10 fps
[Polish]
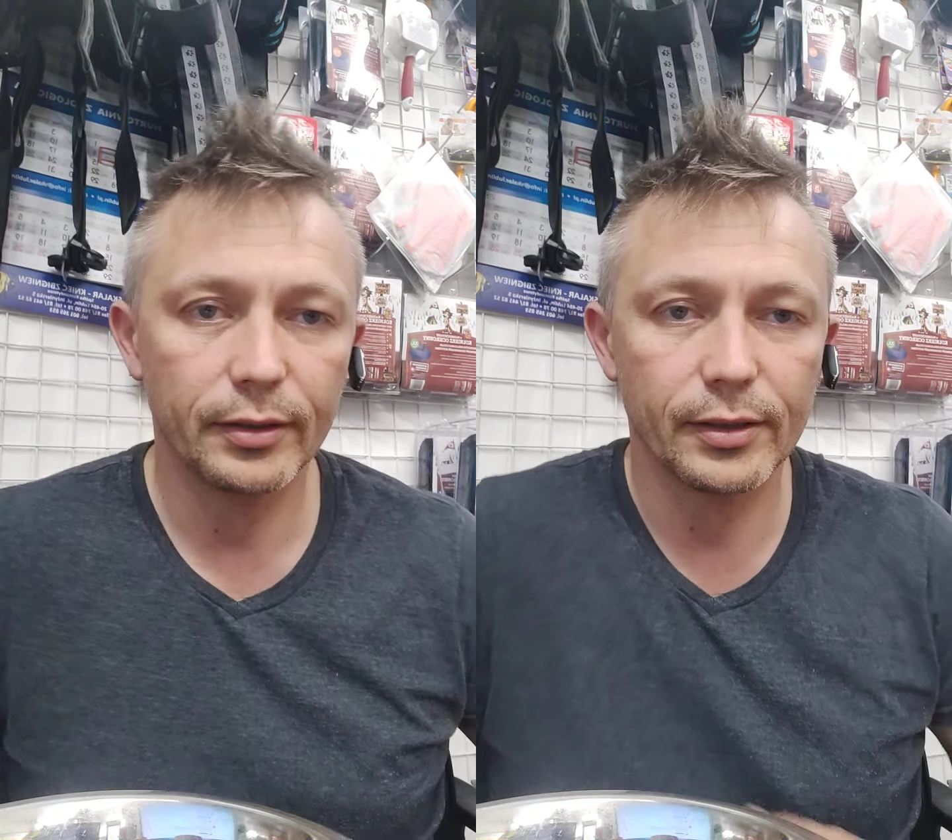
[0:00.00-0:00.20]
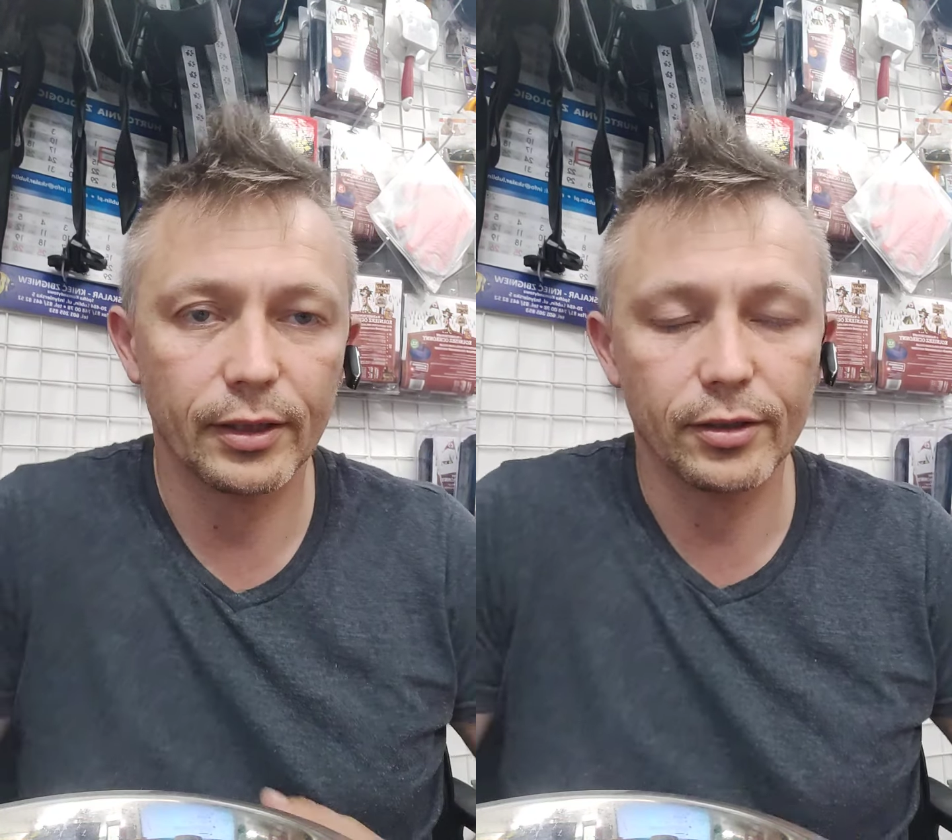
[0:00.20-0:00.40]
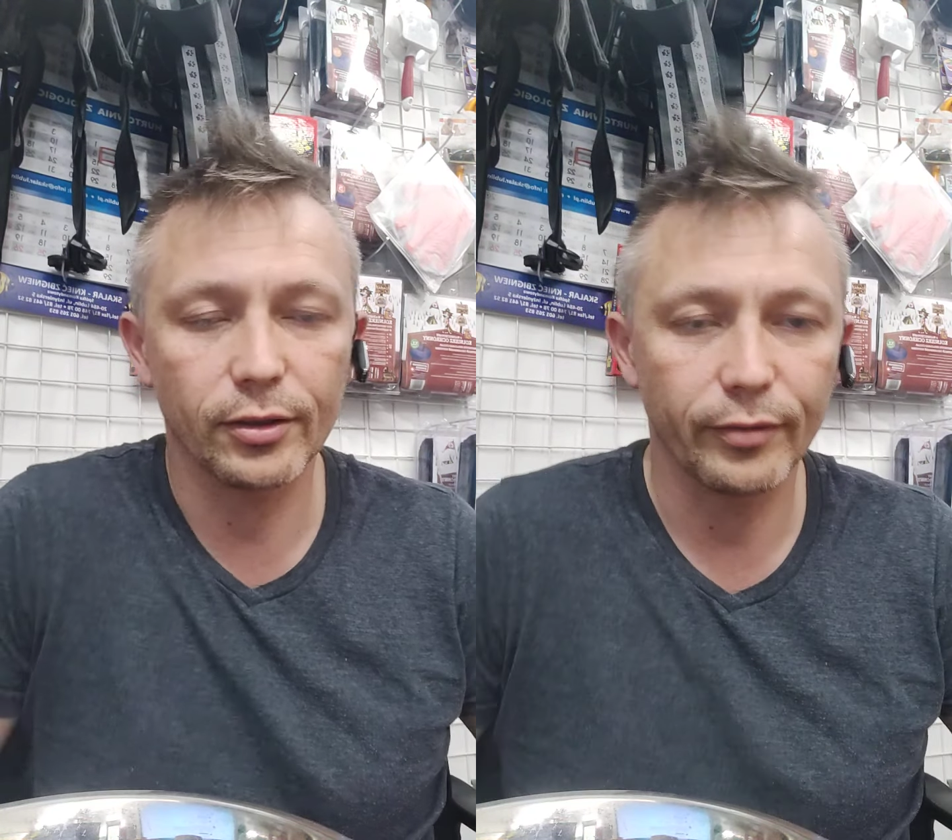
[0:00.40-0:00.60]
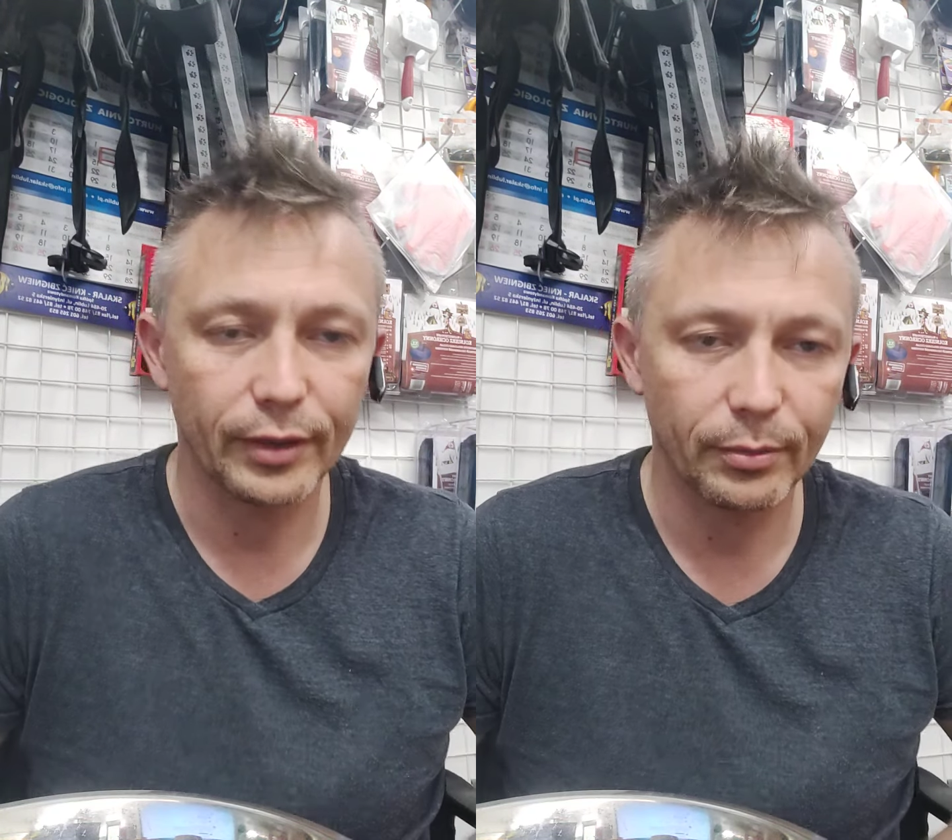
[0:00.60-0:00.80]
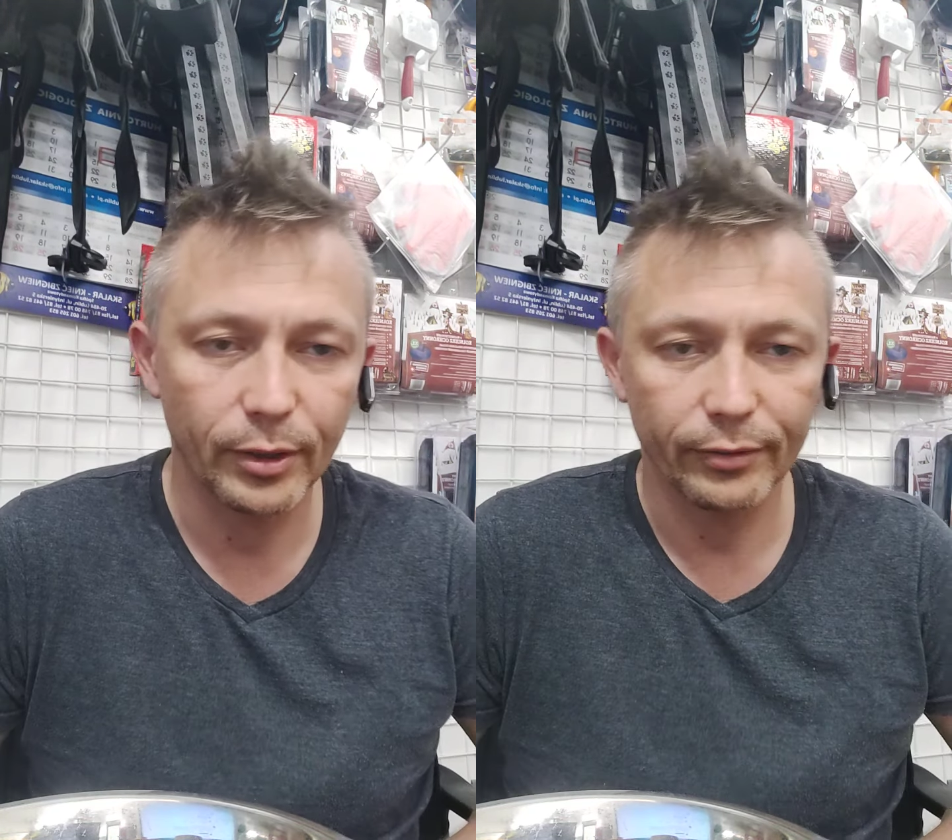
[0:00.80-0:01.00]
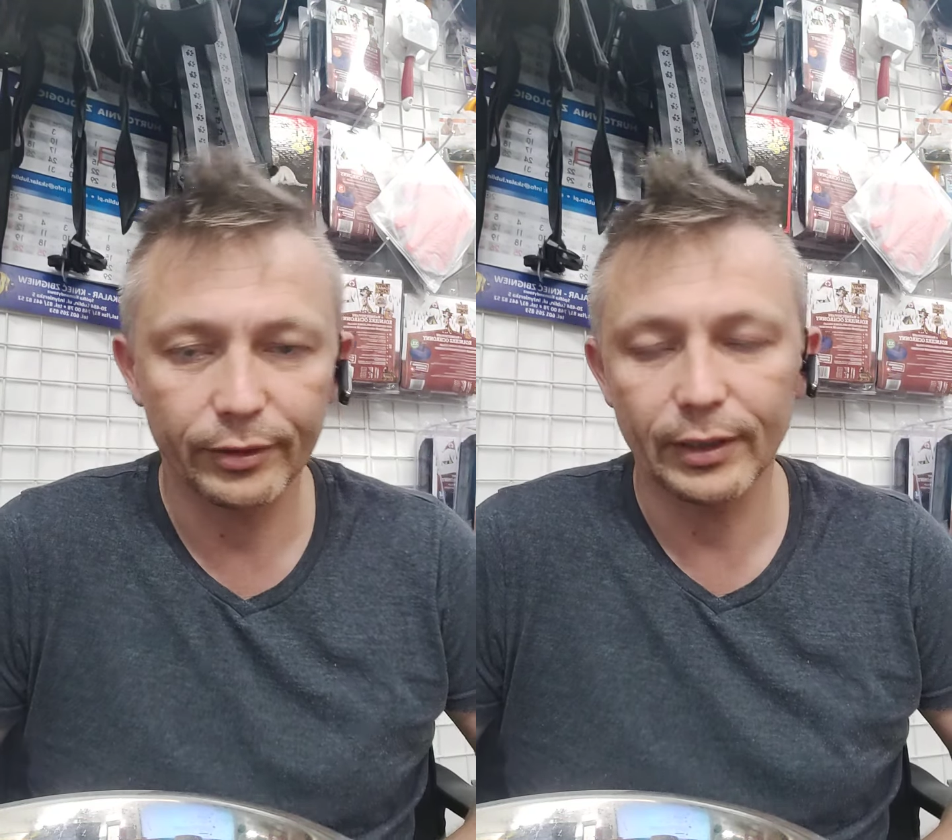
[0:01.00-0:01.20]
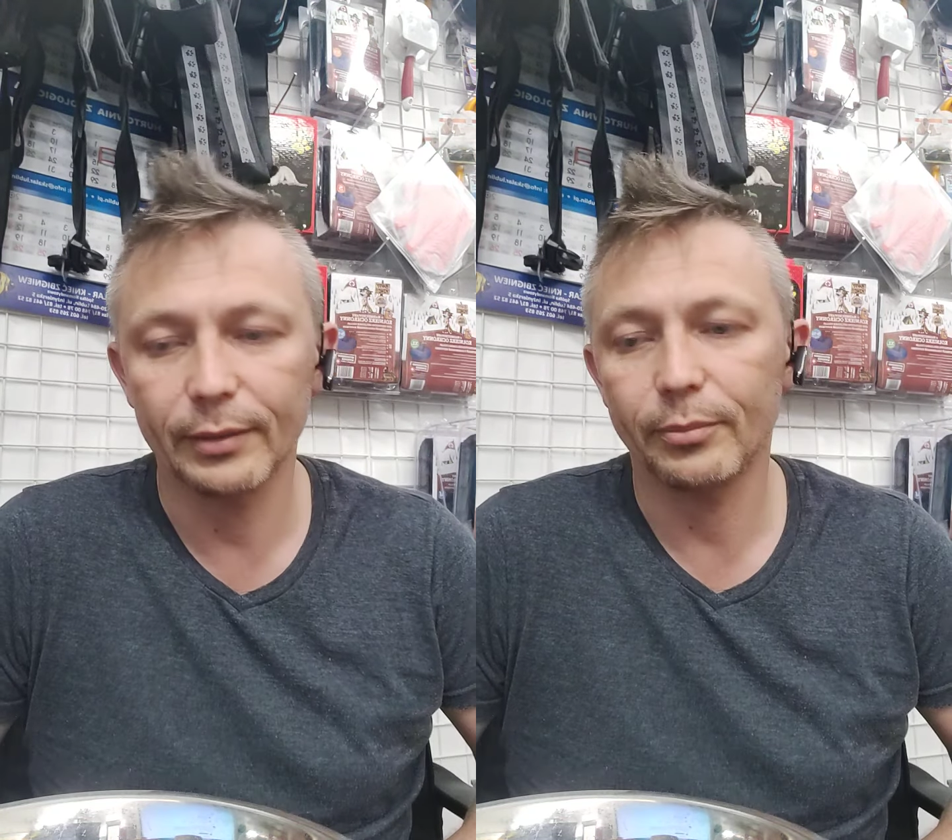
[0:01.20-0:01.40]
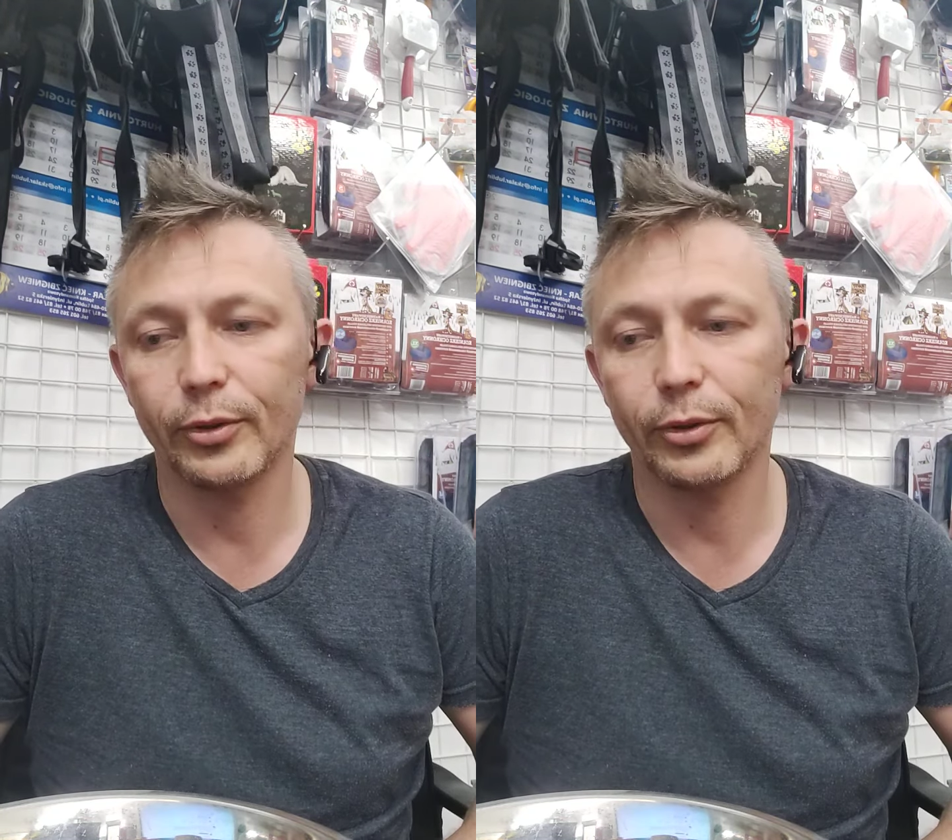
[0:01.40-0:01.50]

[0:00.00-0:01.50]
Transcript: e, zdecydowanie moja wina.